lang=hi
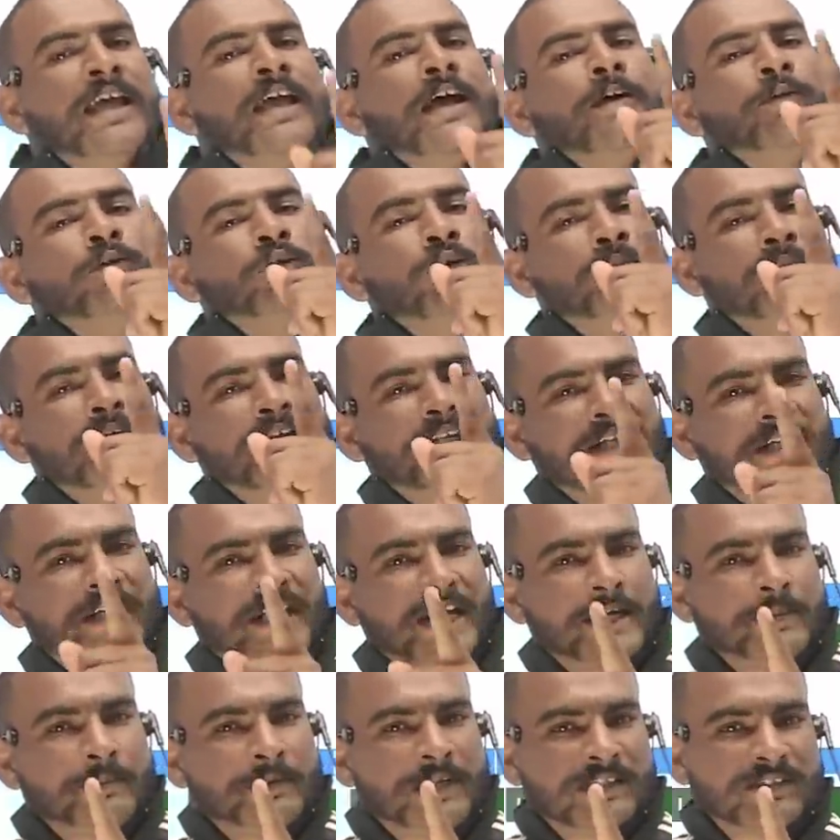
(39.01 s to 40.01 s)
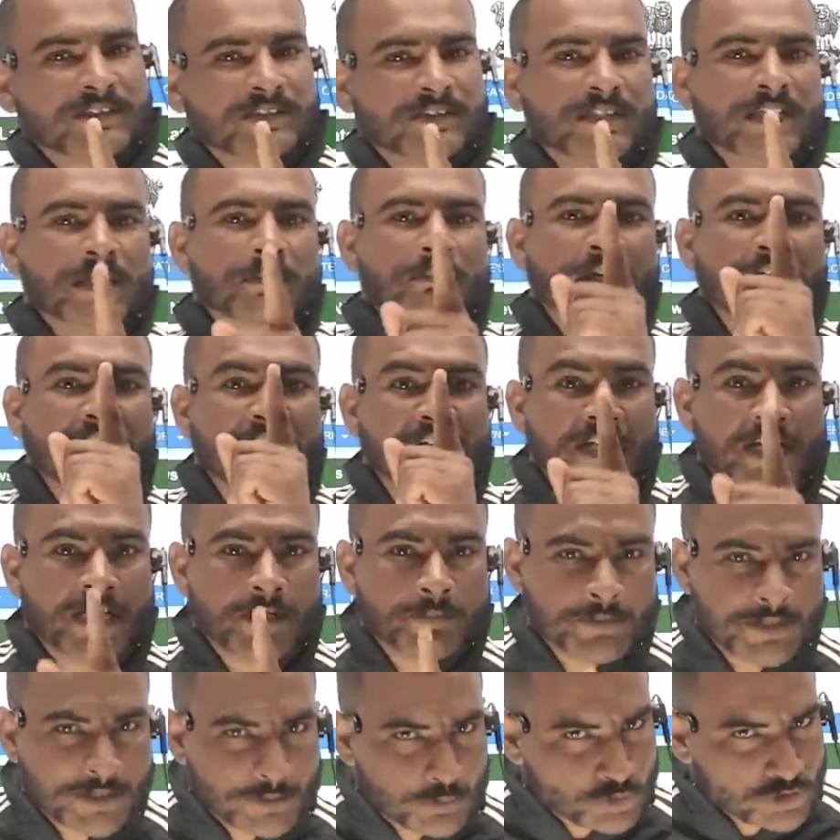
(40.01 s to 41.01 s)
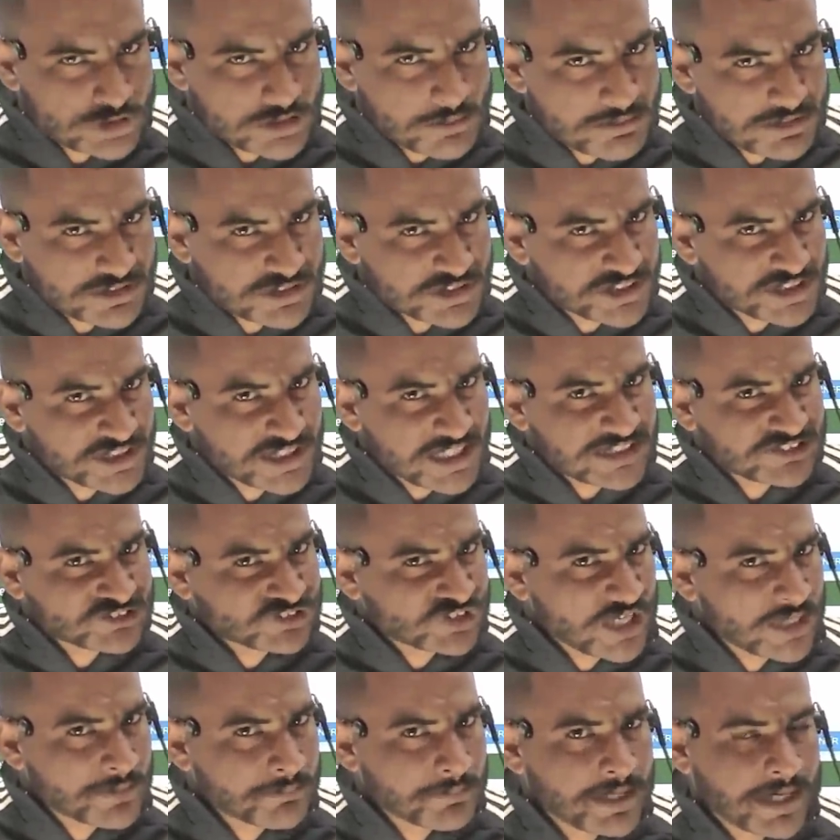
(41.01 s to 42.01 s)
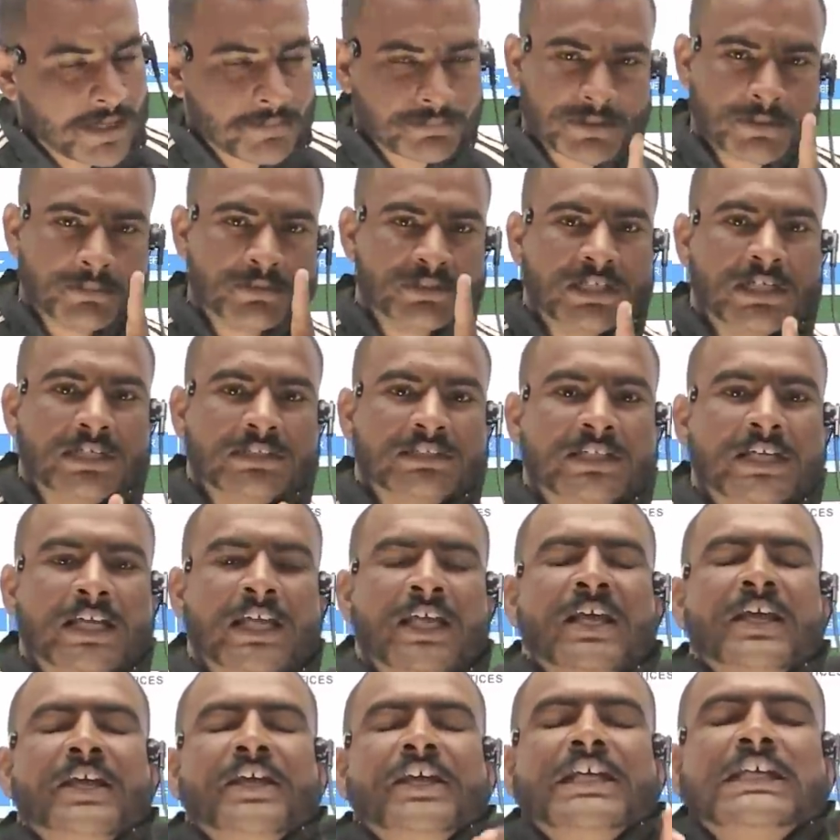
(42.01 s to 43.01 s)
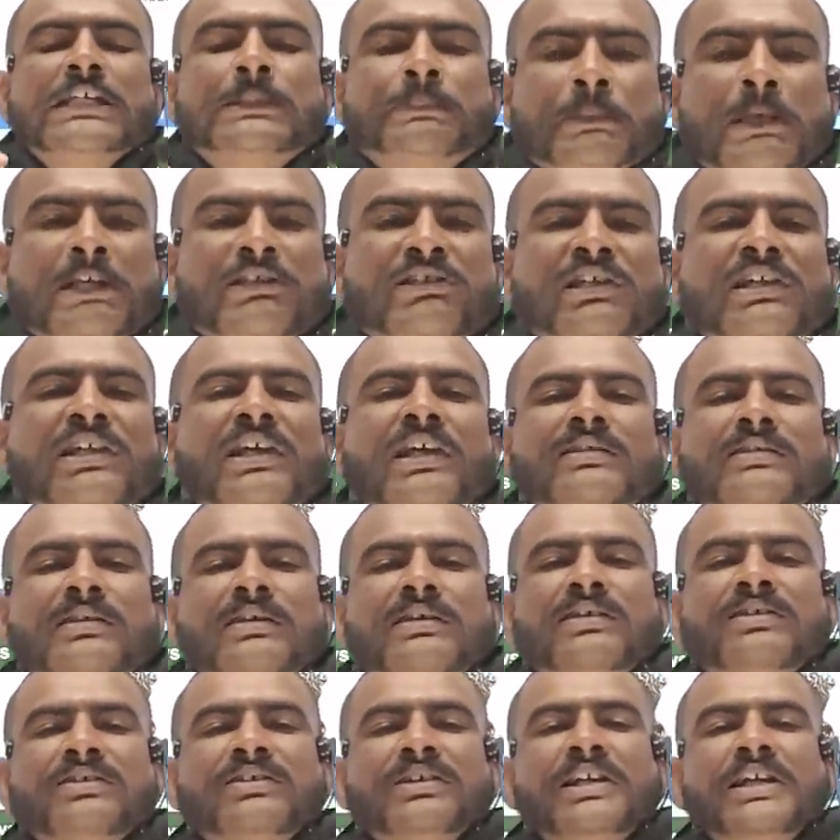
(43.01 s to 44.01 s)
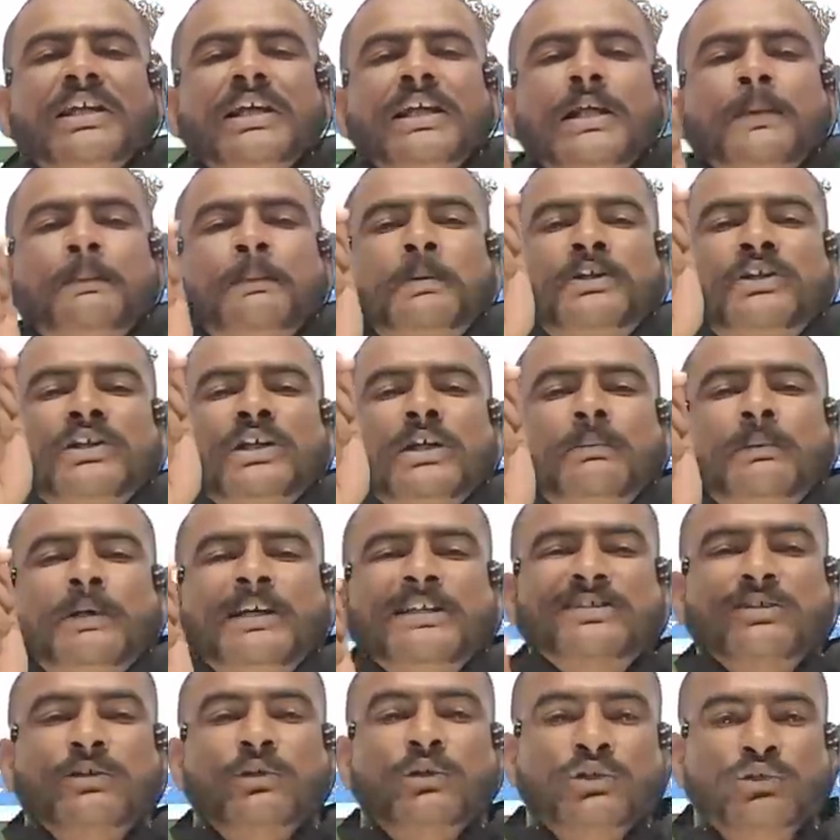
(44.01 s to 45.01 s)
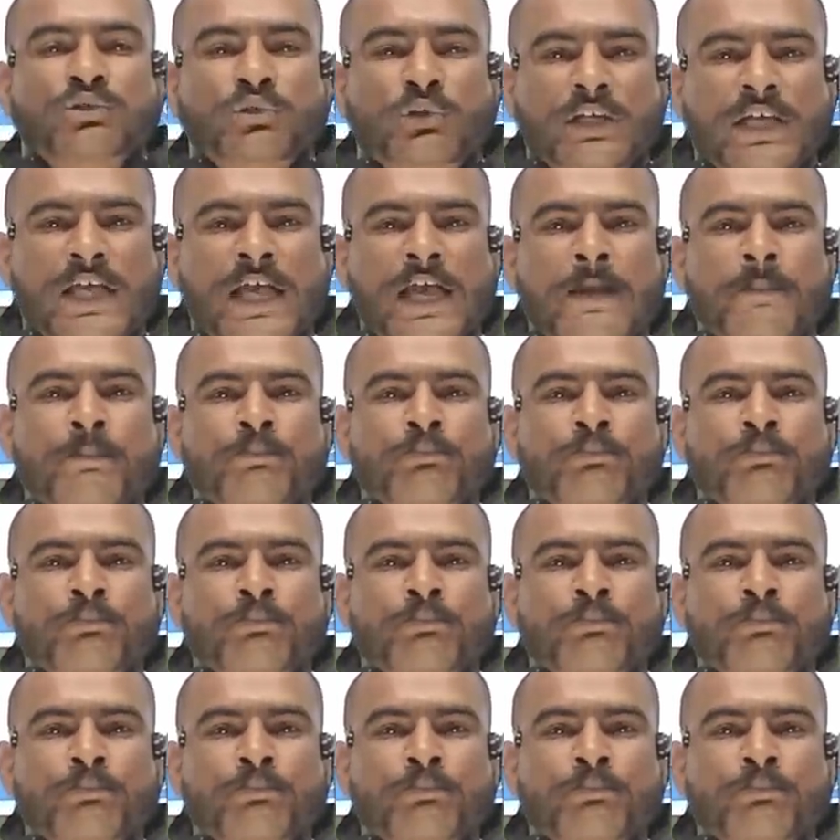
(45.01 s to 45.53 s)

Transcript: वो हमारे अकेडमी आ सकते हैं हमारे अकेडमी है कुचामन सिटी राजस्थान में आप सभी जानते हैं स्पेशली एस एस के लिए फिजिकल बेच लॉन्च हो गया है